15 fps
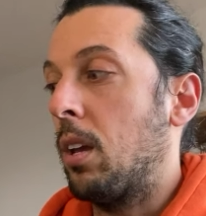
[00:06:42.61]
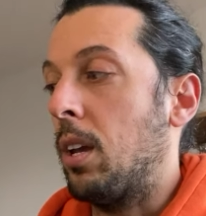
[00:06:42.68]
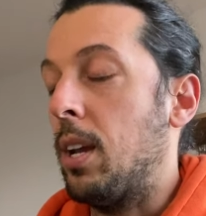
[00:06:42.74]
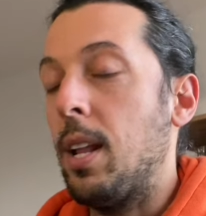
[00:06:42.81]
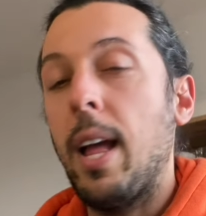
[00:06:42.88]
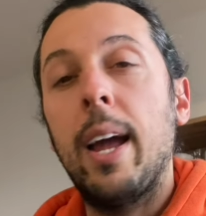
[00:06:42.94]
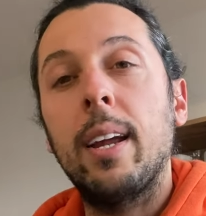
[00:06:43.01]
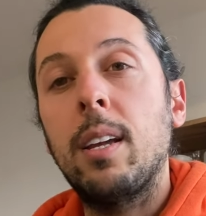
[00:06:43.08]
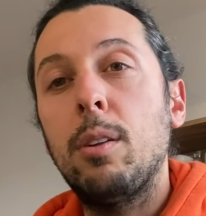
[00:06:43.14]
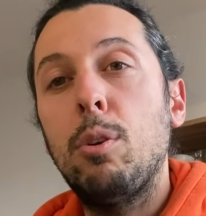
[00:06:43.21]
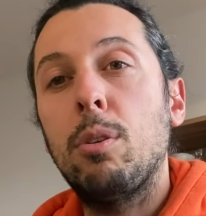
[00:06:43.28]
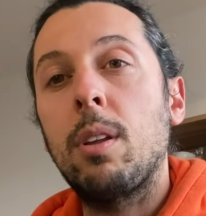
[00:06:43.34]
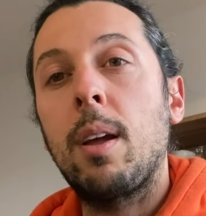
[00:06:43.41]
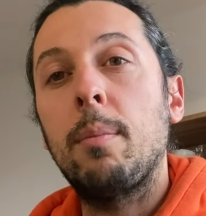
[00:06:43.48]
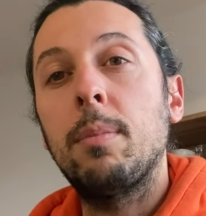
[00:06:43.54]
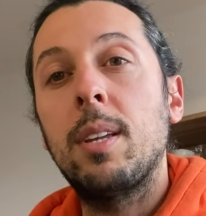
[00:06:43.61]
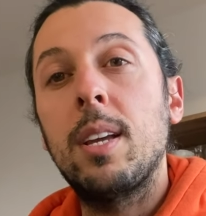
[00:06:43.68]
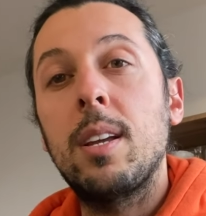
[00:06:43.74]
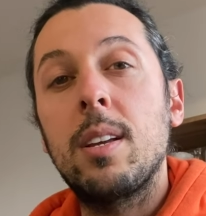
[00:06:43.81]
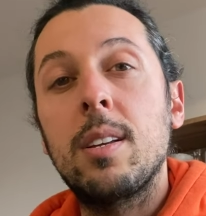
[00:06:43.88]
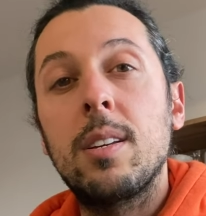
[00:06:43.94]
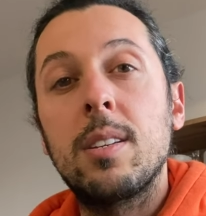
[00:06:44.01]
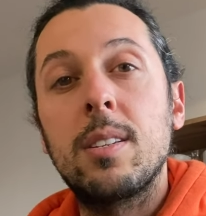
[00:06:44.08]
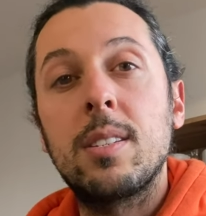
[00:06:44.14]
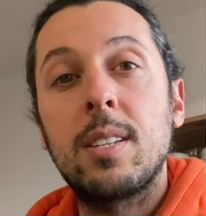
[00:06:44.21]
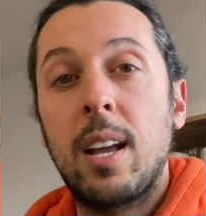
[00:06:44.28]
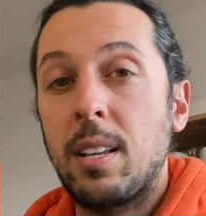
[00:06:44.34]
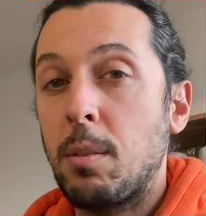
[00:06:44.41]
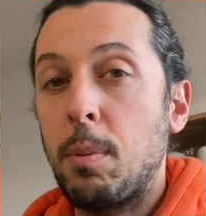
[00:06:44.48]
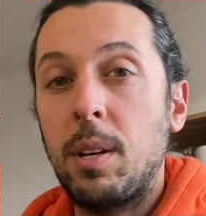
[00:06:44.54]
ileriki dönemde
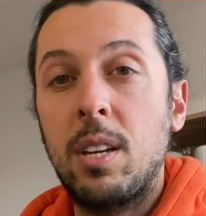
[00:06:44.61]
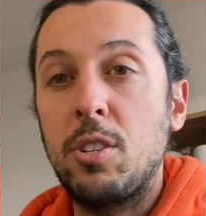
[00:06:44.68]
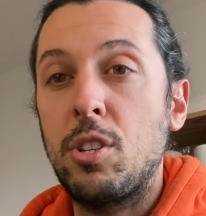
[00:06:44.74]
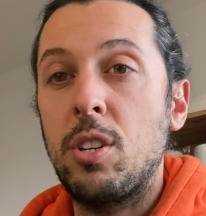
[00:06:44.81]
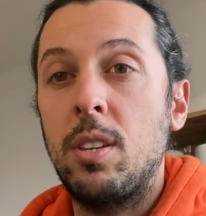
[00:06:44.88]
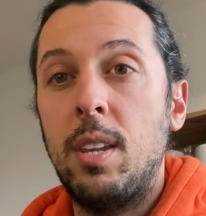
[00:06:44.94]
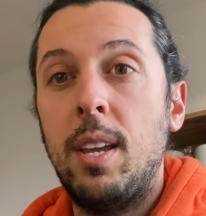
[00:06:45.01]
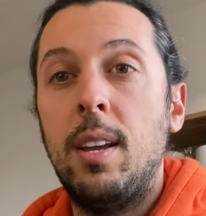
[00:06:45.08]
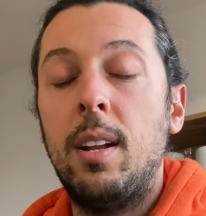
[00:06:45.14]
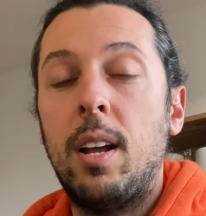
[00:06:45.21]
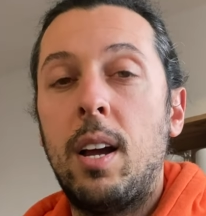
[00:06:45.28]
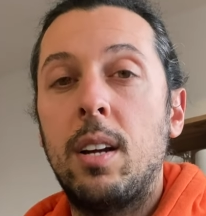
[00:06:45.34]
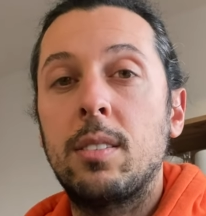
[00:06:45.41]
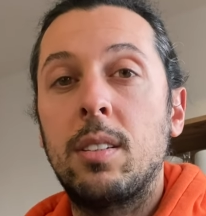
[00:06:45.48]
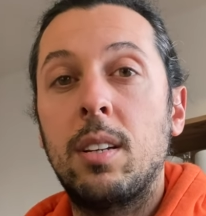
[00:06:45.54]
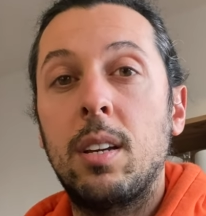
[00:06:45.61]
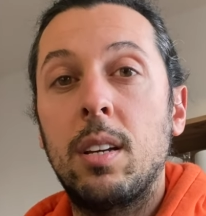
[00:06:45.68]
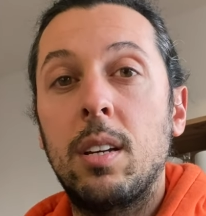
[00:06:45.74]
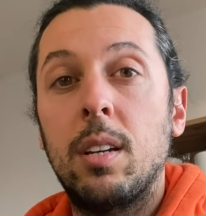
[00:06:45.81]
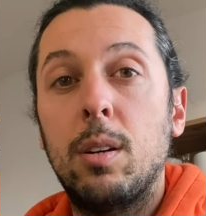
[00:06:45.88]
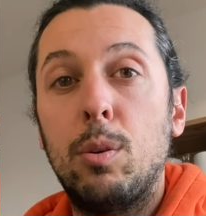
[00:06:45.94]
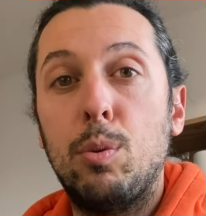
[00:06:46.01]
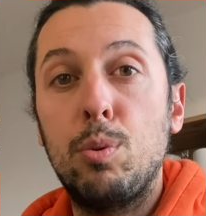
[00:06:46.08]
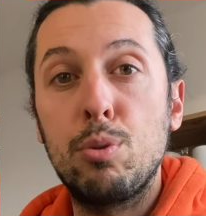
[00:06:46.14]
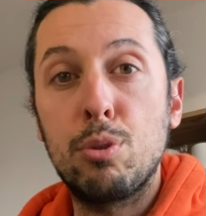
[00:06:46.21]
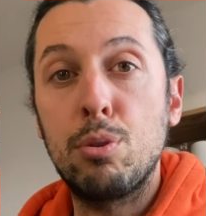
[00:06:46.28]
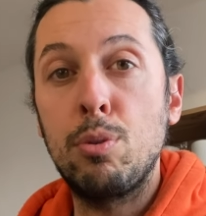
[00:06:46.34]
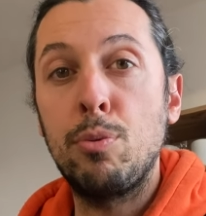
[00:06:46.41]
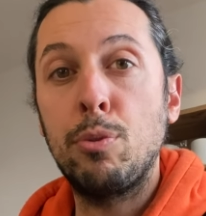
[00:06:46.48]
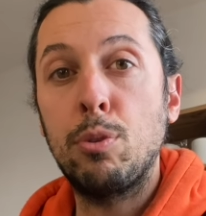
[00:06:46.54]
satmak için değil artık
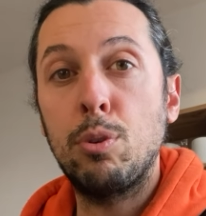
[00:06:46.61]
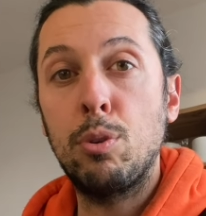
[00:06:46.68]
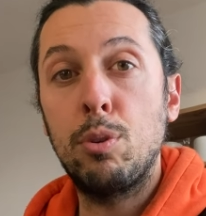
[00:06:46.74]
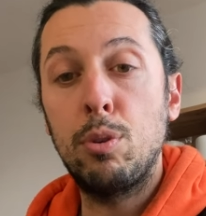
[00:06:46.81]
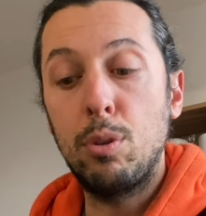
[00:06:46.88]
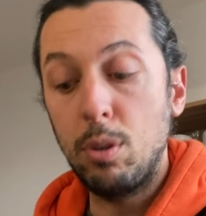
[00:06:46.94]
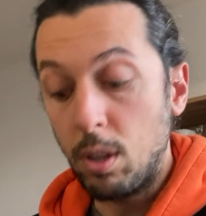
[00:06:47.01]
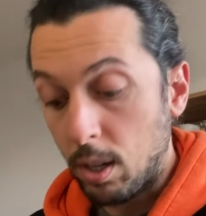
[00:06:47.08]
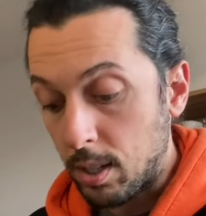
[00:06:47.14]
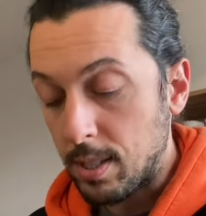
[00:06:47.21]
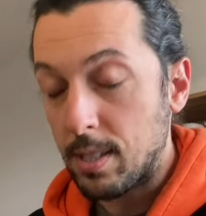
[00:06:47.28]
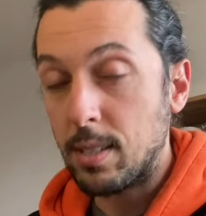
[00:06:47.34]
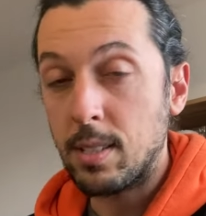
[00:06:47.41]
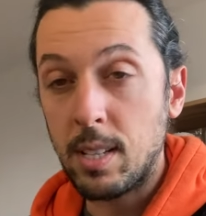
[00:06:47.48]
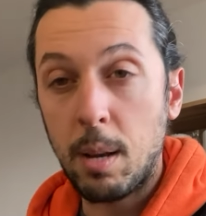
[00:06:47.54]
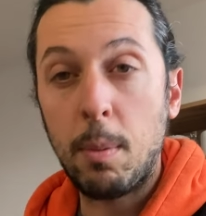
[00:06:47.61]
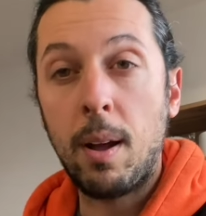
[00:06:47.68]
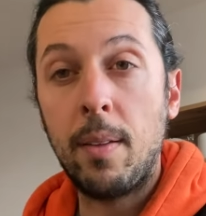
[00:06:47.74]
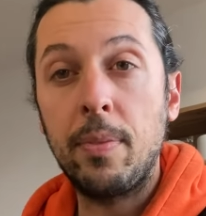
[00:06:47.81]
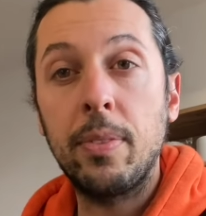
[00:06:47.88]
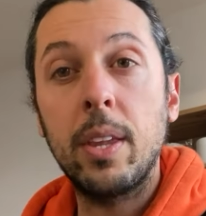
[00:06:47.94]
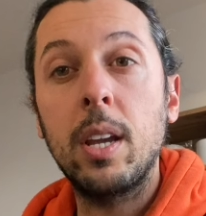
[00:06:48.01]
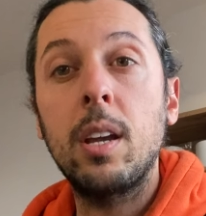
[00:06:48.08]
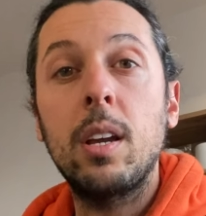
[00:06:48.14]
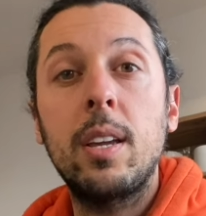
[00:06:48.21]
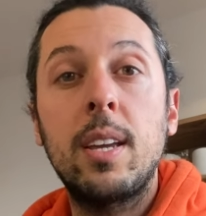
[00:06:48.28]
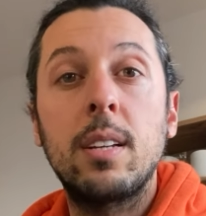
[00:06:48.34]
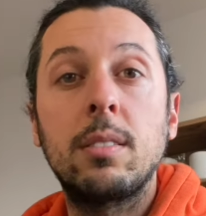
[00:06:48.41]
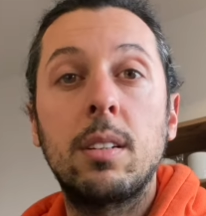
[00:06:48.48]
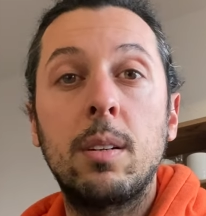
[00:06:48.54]
uzun zamanlı
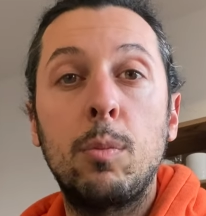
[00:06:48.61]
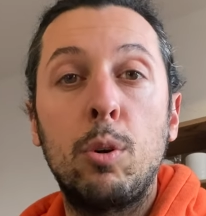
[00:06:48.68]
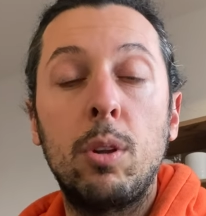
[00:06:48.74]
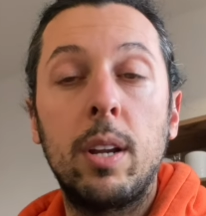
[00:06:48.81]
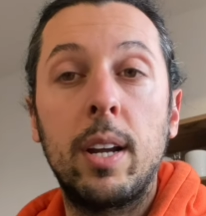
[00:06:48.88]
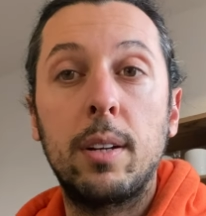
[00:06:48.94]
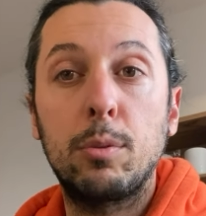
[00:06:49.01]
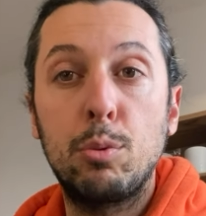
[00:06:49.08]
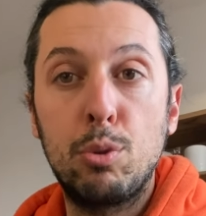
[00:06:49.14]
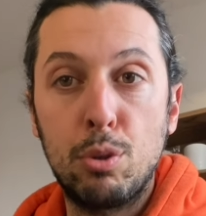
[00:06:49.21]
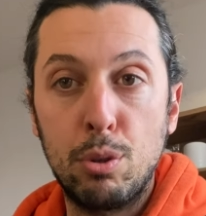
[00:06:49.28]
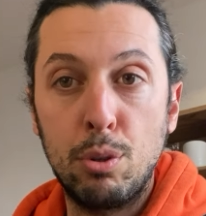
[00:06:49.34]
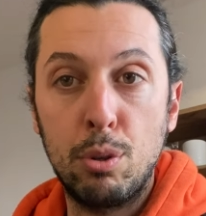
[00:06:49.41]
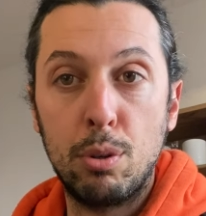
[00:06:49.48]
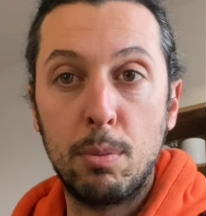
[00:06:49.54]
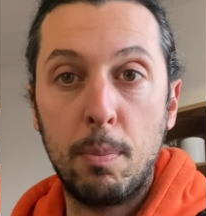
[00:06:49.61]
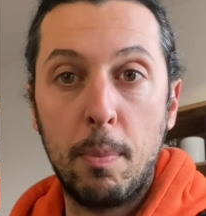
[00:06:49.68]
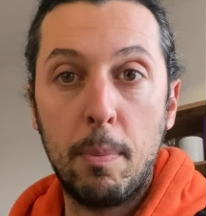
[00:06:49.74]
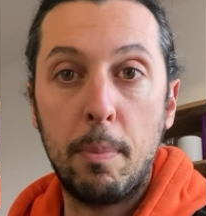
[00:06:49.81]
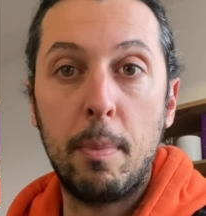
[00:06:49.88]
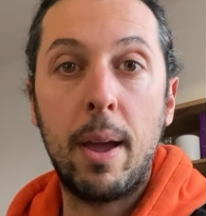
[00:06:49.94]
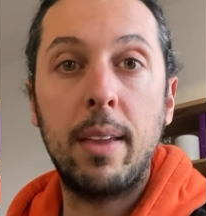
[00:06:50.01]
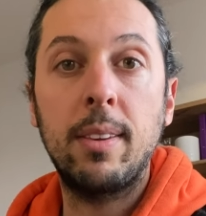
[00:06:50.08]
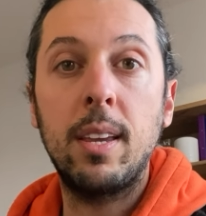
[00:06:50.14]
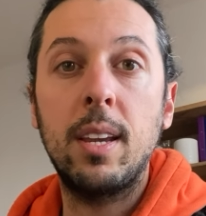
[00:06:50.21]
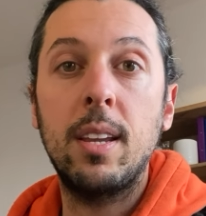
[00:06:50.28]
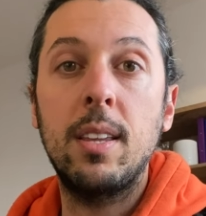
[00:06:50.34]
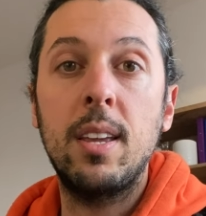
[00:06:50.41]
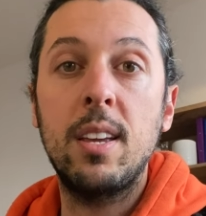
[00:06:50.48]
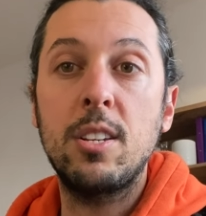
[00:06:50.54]
yatırım olarak düşünüyorum.
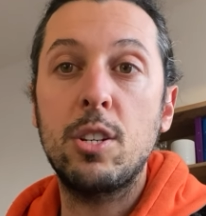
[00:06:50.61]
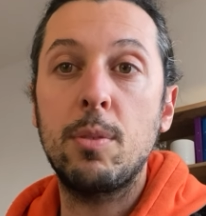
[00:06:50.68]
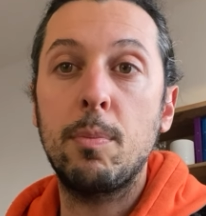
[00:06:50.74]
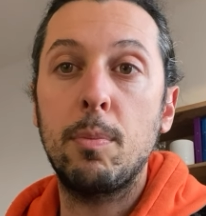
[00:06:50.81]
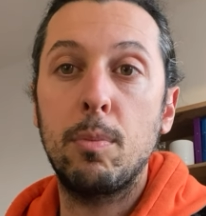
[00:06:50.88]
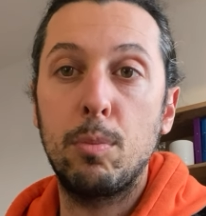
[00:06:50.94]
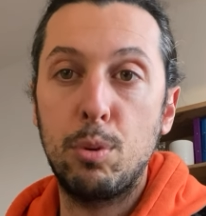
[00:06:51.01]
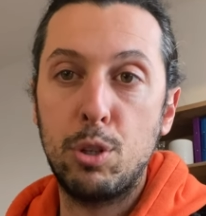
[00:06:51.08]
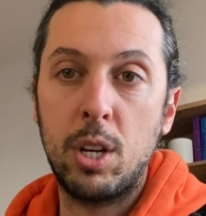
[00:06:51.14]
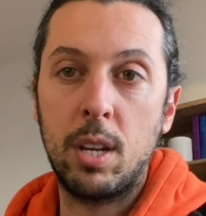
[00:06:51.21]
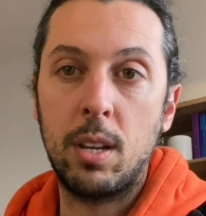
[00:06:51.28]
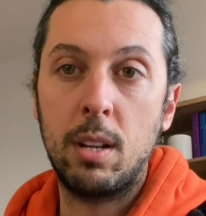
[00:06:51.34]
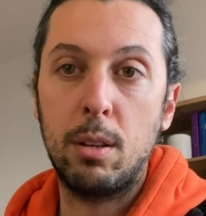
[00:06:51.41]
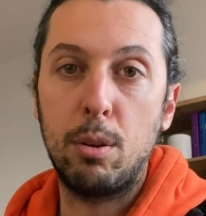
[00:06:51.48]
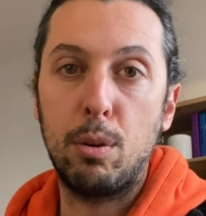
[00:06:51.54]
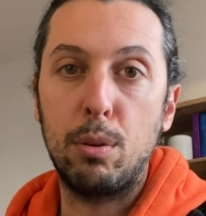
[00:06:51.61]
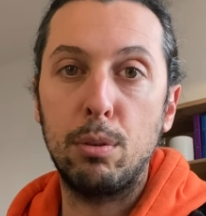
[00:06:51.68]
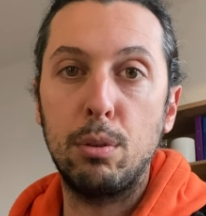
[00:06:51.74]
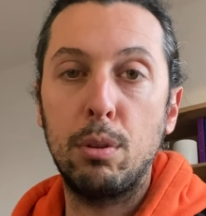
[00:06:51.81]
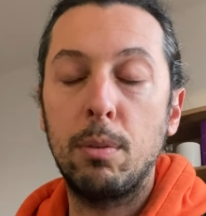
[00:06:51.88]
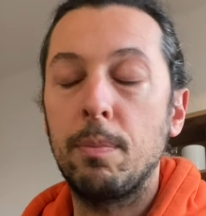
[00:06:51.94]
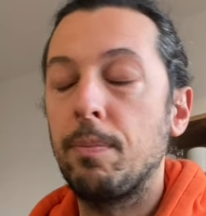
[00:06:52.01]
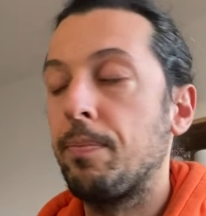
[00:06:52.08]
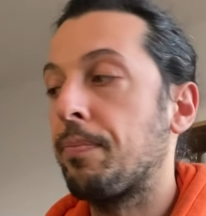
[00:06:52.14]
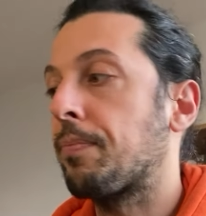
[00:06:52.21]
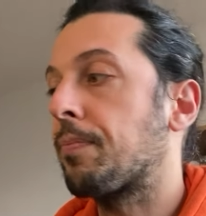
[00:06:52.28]
Bendeki değişim bu şekilde oldu.